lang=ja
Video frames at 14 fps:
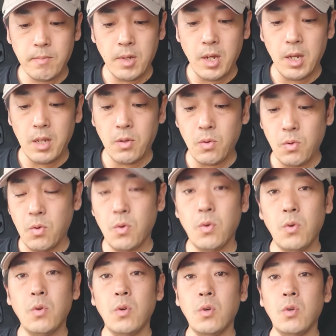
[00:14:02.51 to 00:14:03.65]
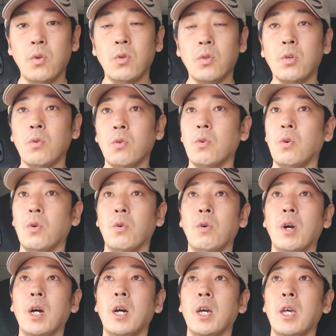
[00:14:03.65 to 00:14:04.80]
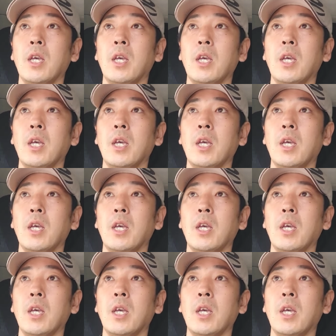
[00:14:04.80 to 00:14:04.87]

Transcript: えっ、ー、と、今日は、